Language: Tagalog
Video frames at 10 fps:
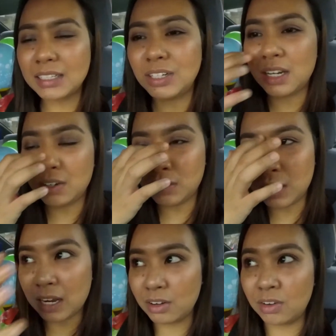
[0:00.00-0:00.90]
Actually, yung
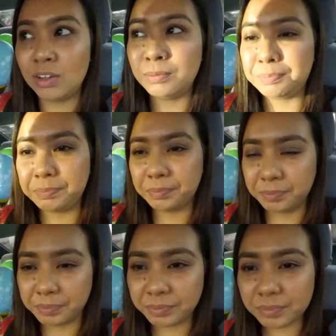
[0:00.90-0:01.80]
ano,
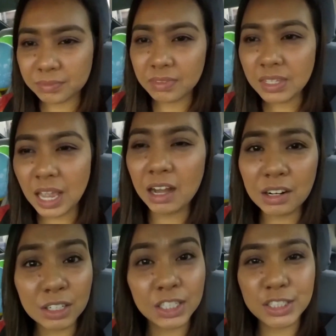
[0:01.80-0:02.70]
ang
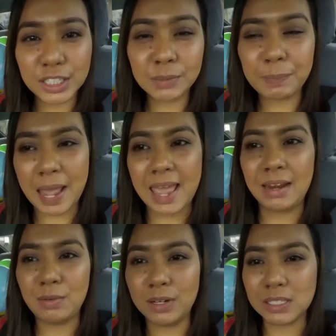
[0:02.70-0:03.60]
original
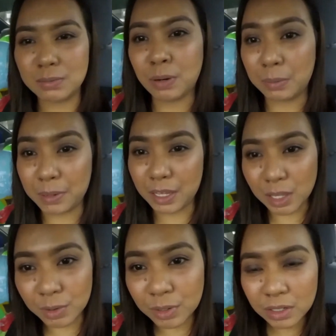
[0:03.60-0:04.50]
plan was
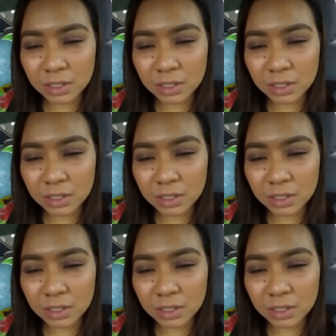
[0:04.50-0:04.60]
barbecue.